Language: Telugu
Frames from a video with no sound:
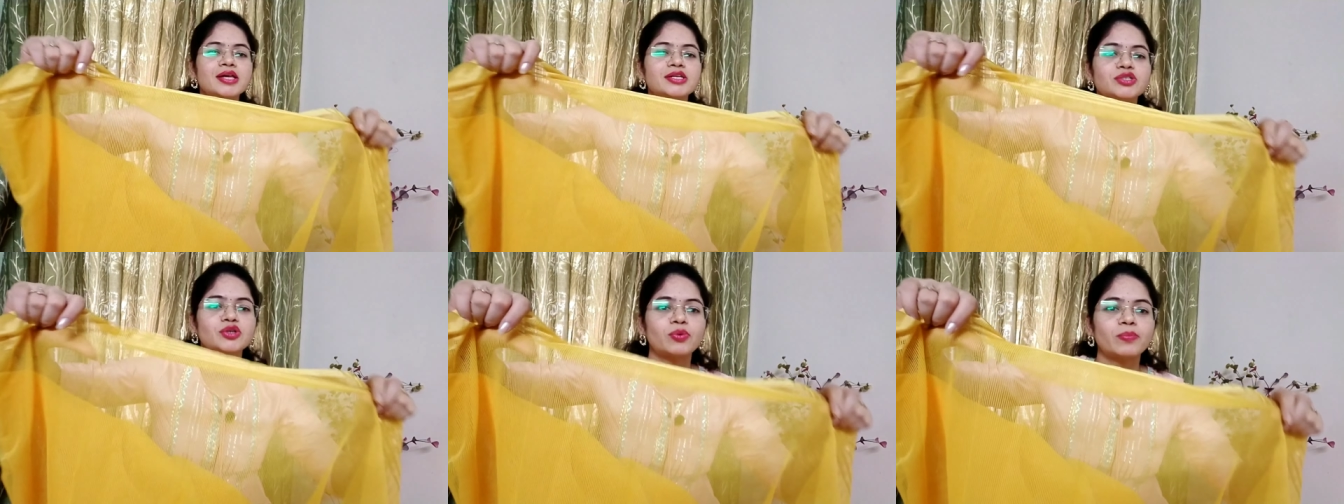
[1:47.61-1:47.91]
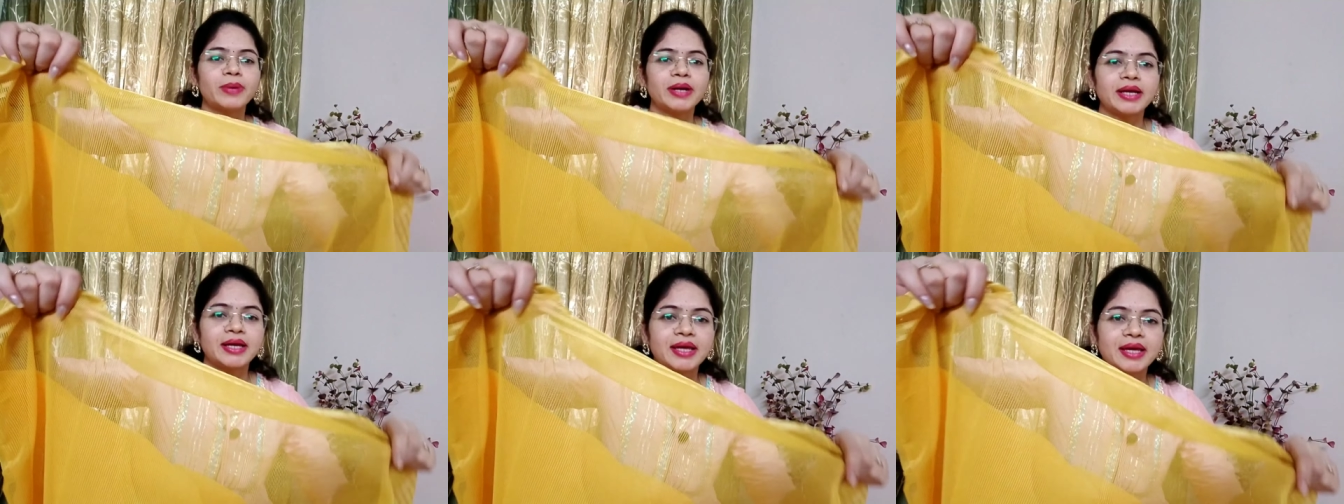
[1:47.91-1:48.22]
సో
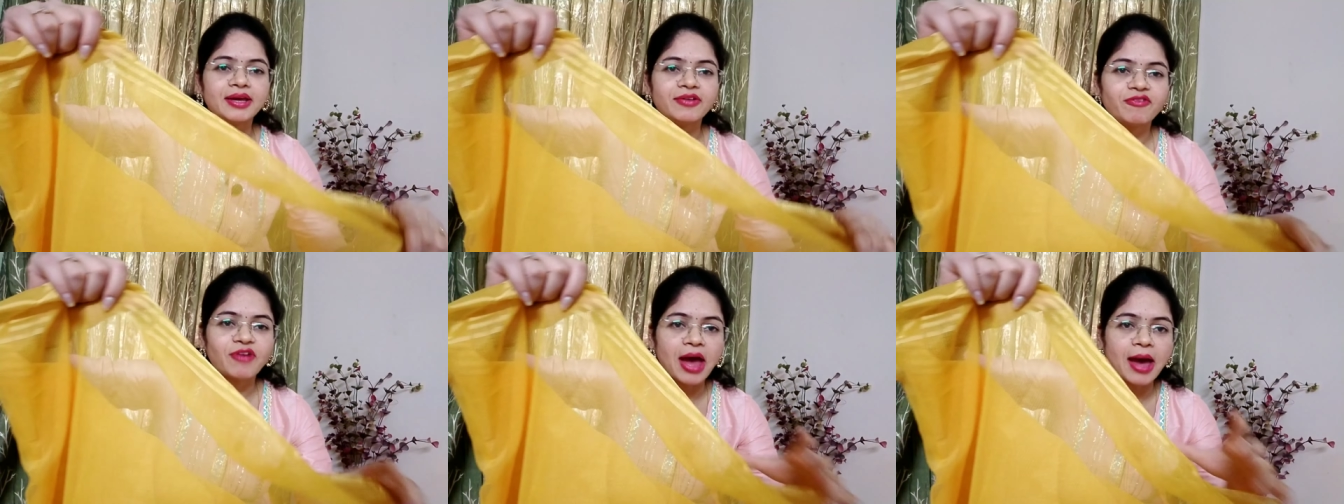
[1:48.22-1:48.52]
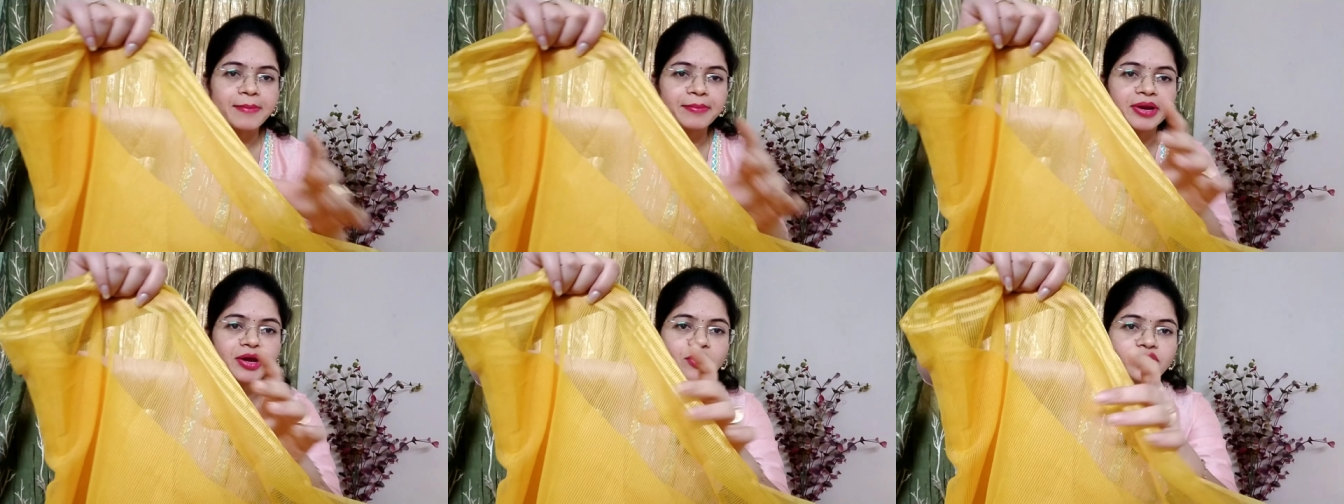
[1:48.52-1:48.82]
మనకి
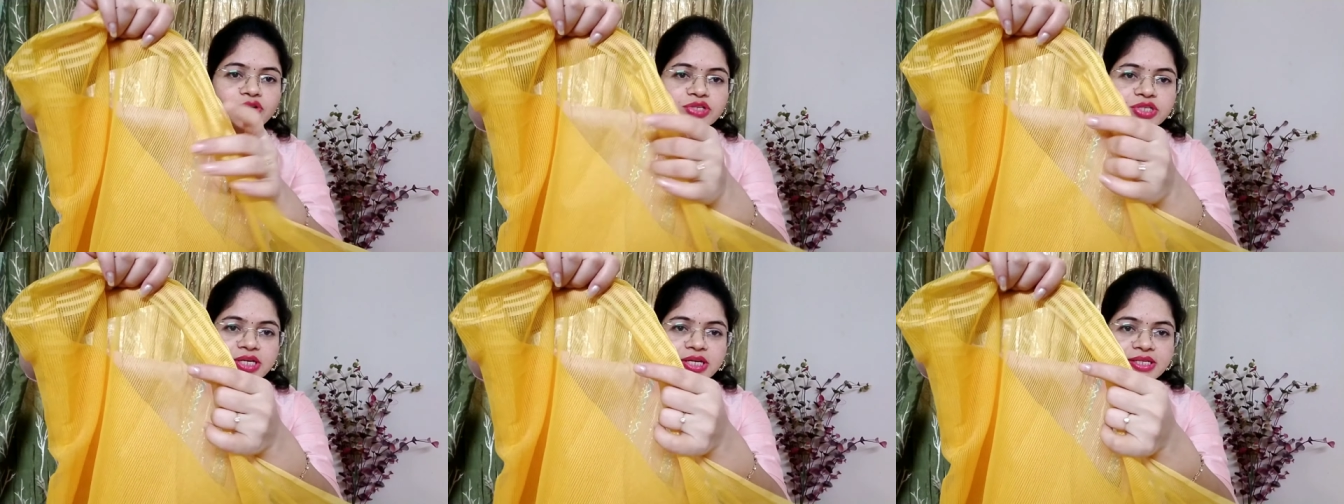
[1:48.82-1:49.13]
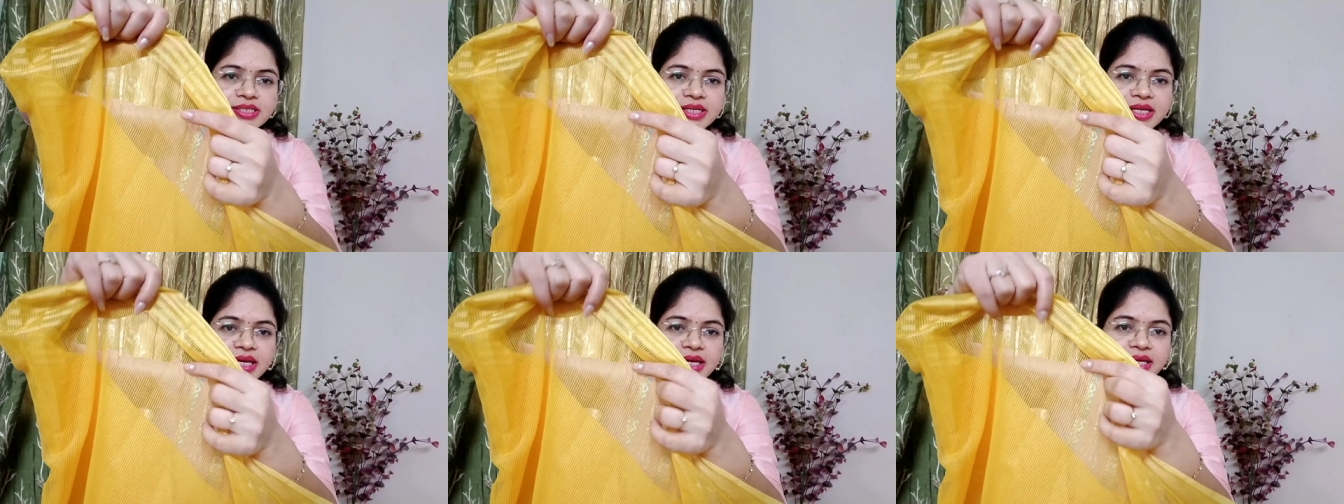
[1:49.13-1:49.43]
ఫ్యాబ్రిక్
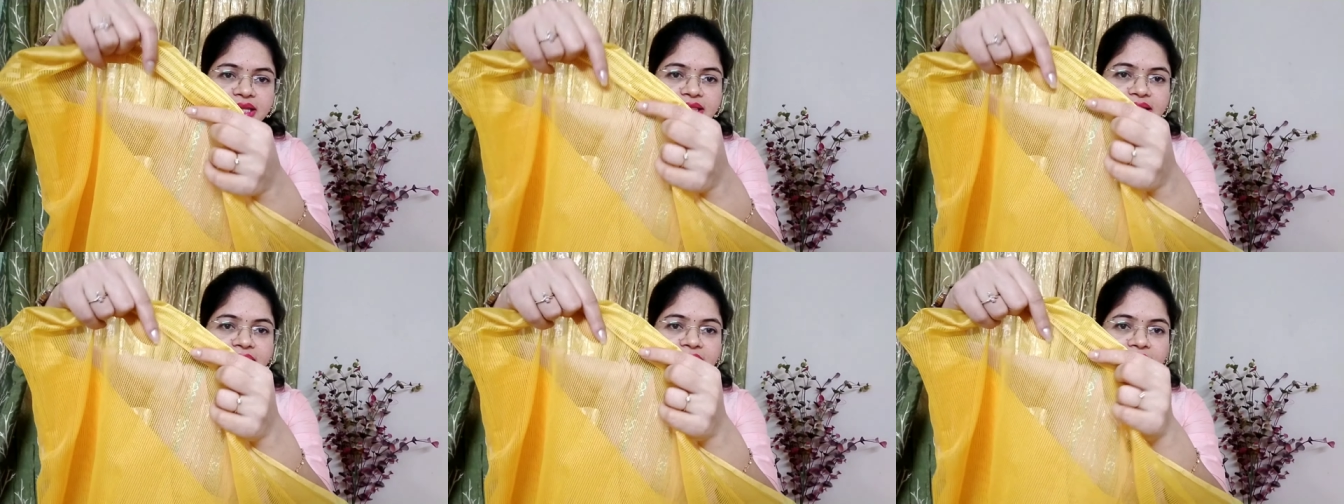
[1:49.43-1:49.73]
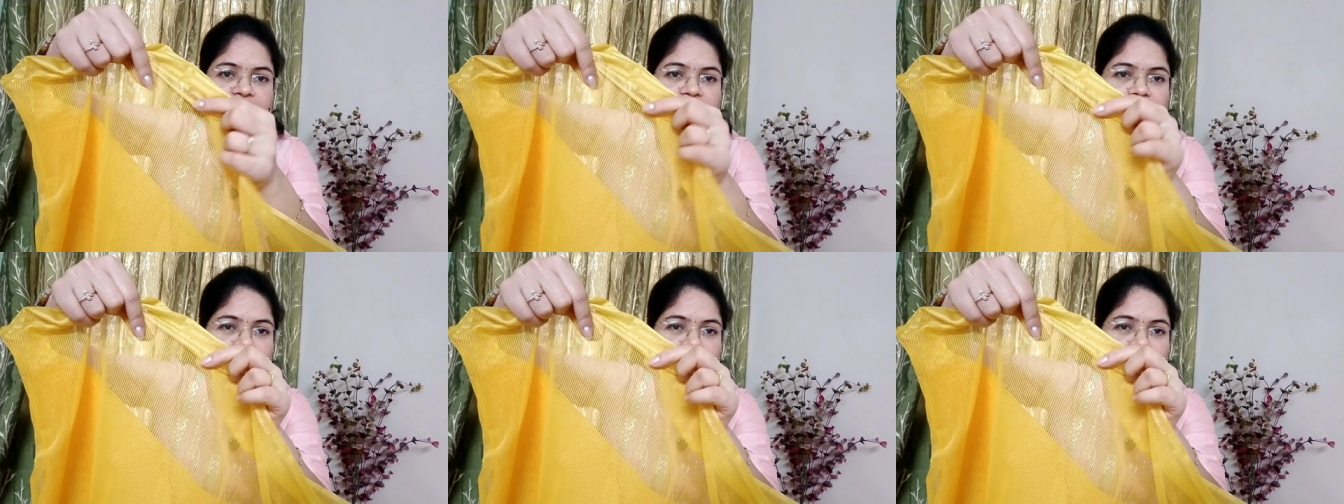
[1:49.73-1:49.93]
వచ్చేసి ఇది